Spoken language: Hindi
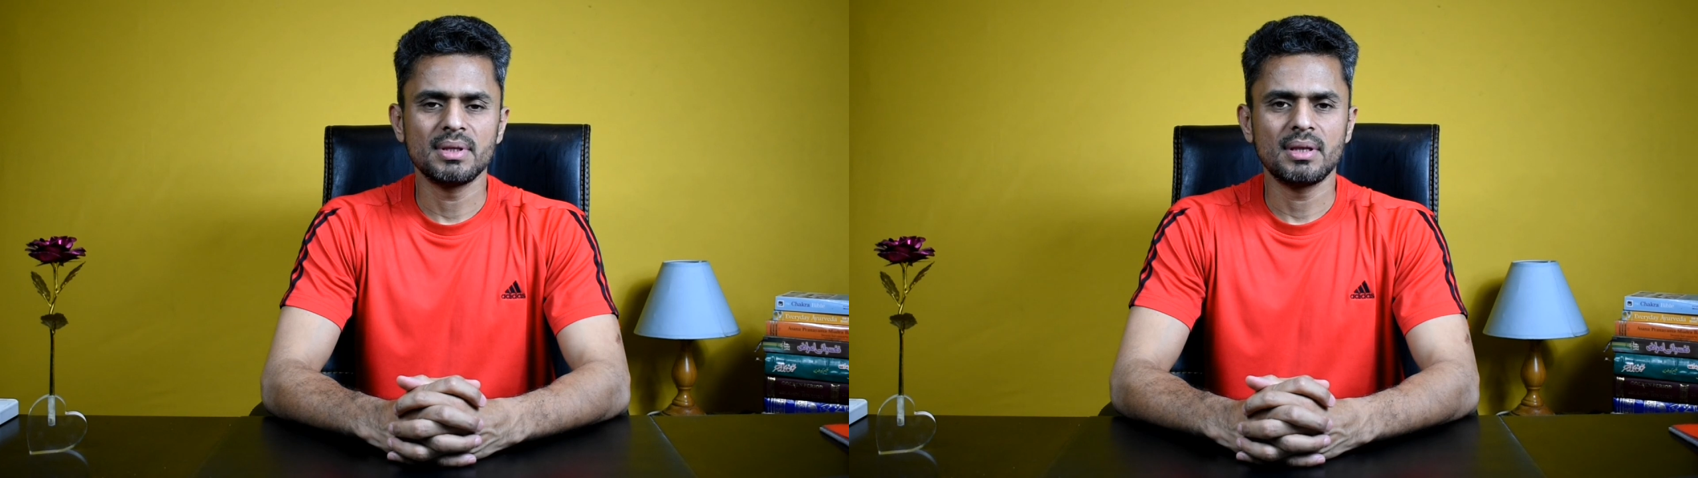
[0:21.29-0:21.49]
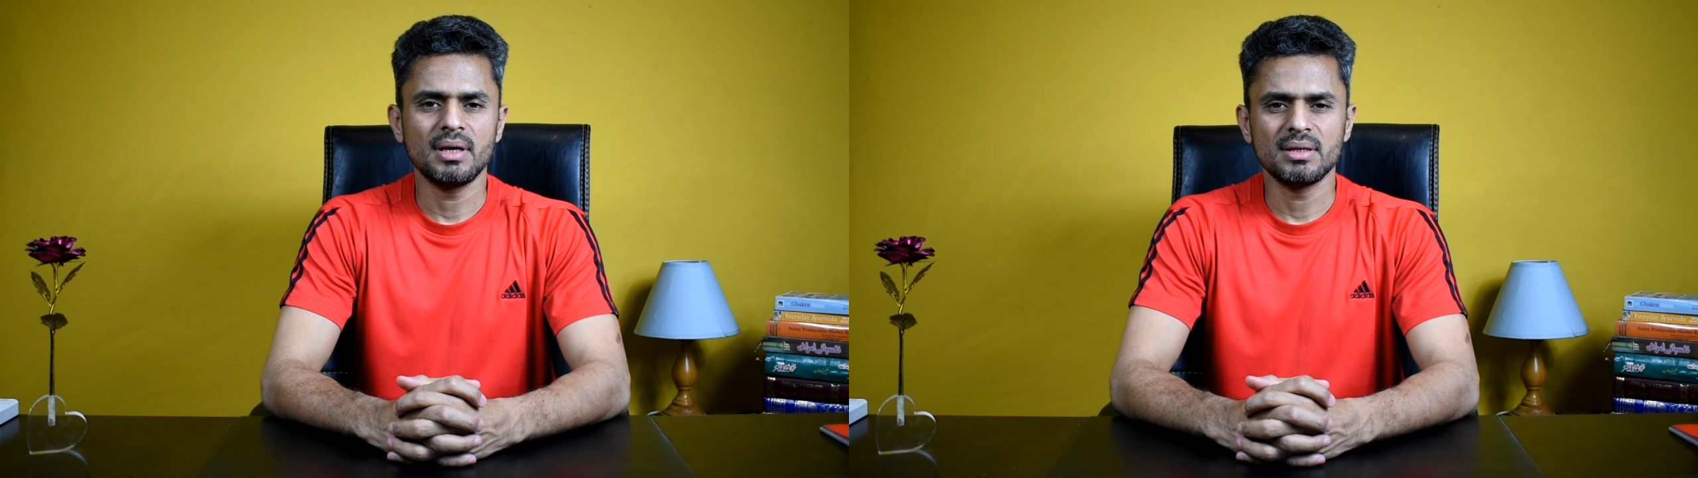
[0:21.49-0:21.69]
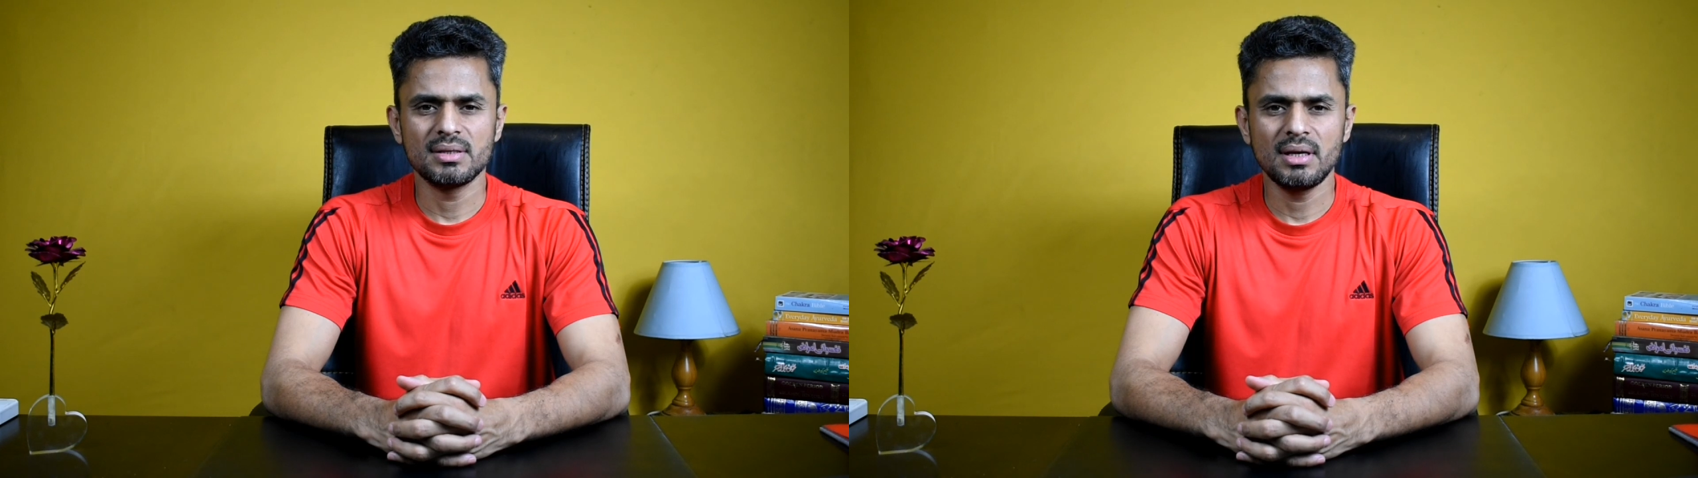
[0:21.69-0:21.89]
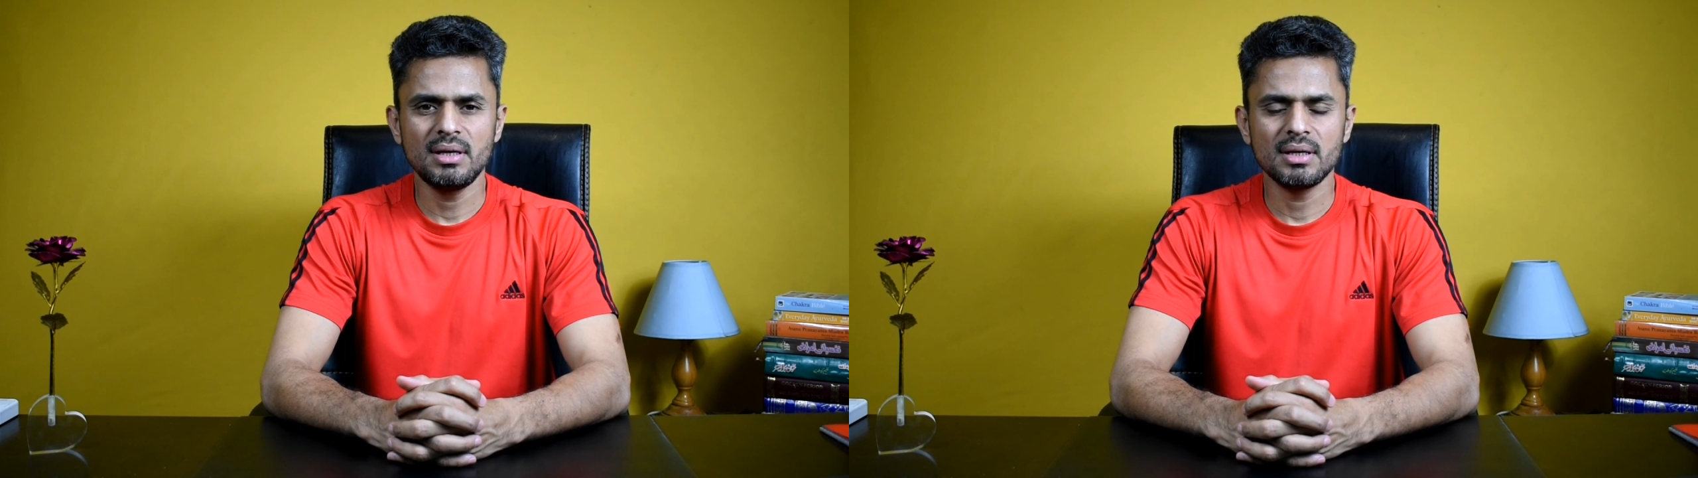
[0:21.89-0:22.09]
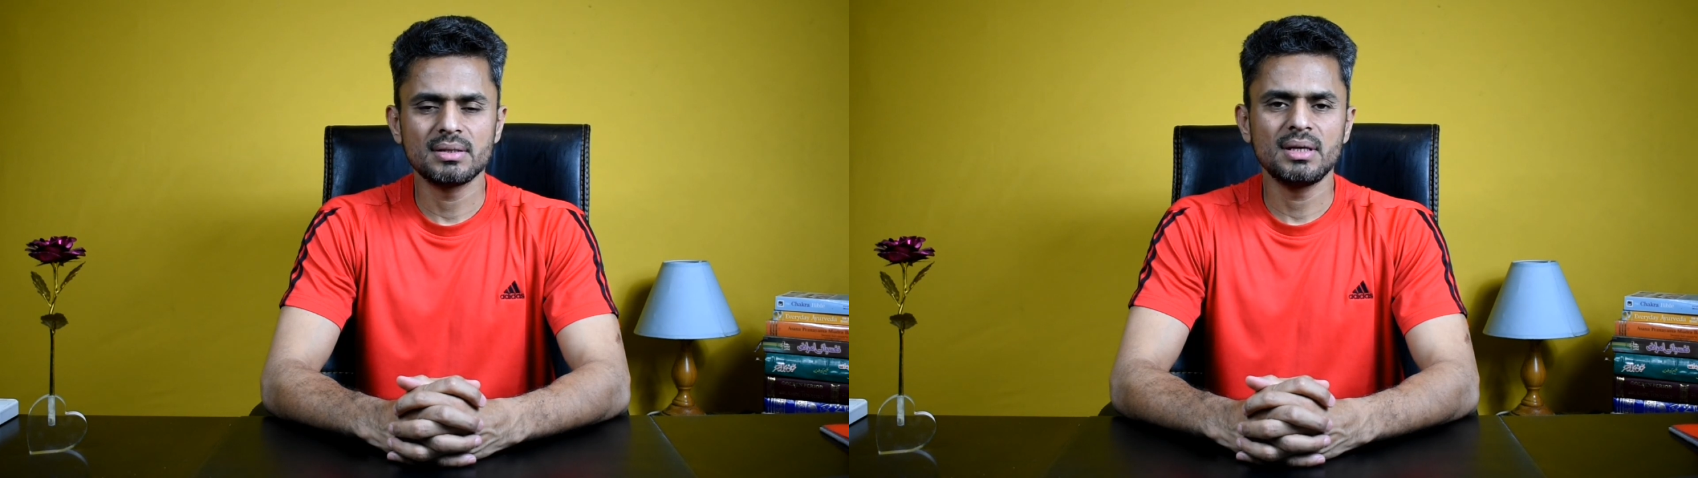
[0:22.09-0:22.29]
बनते हैं
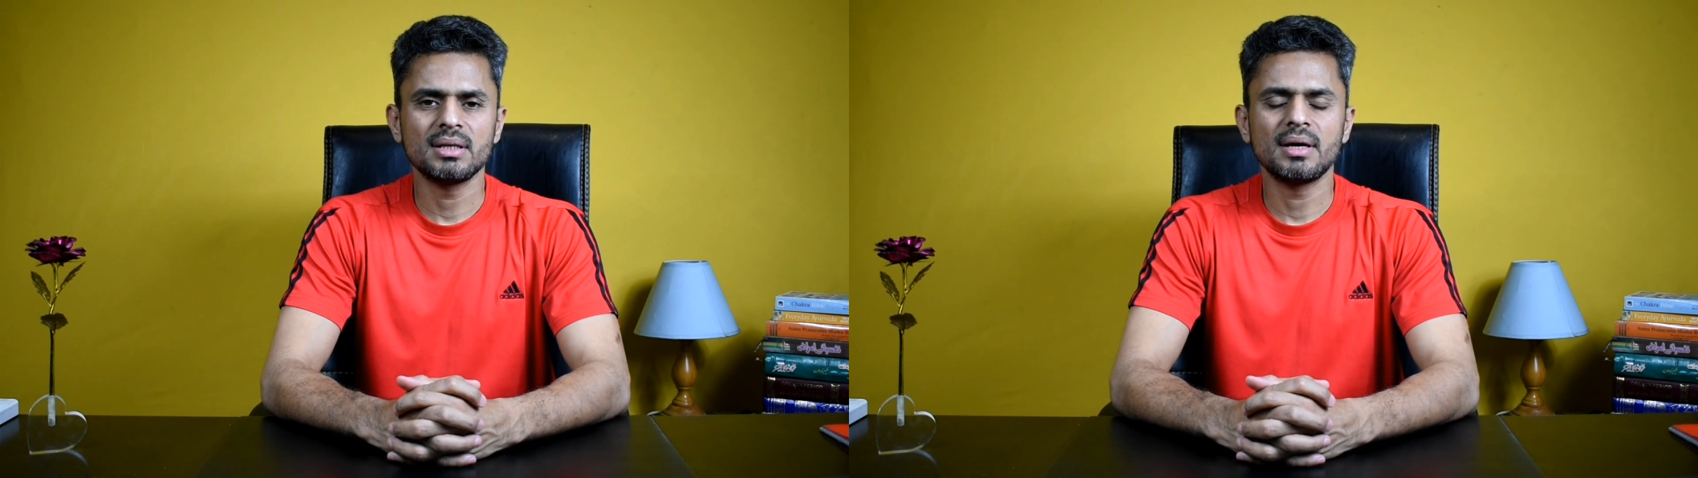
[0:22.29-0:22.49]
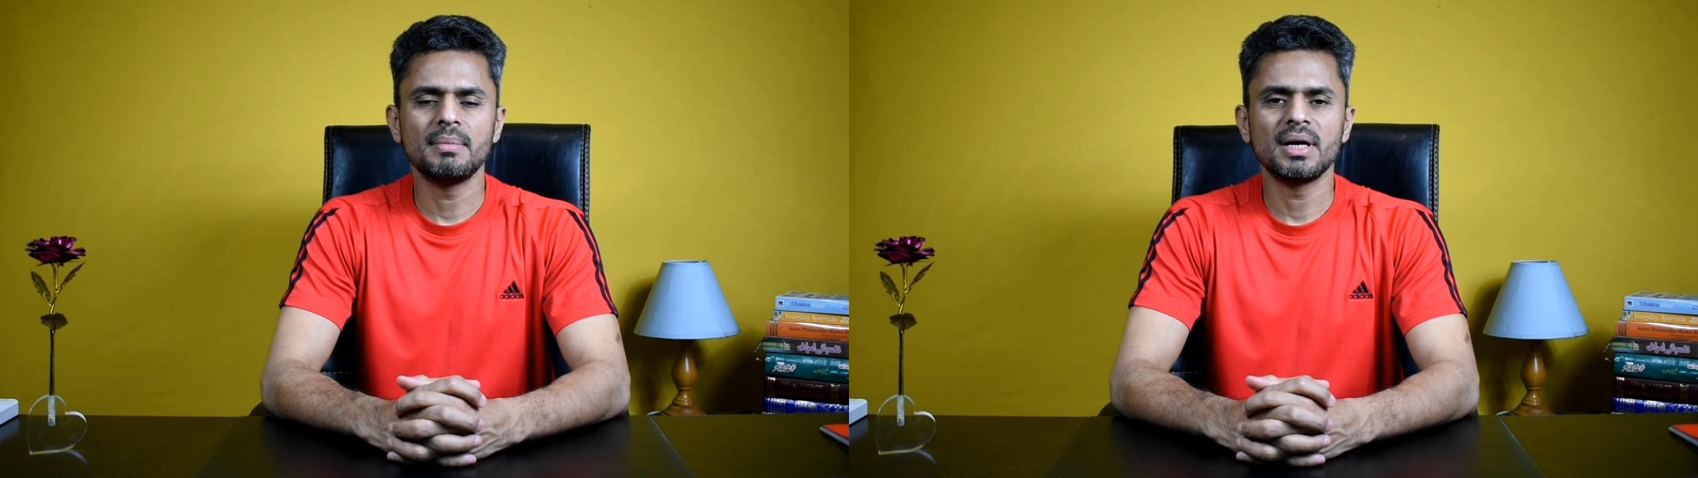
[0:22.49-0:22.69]
जहनी अजियत का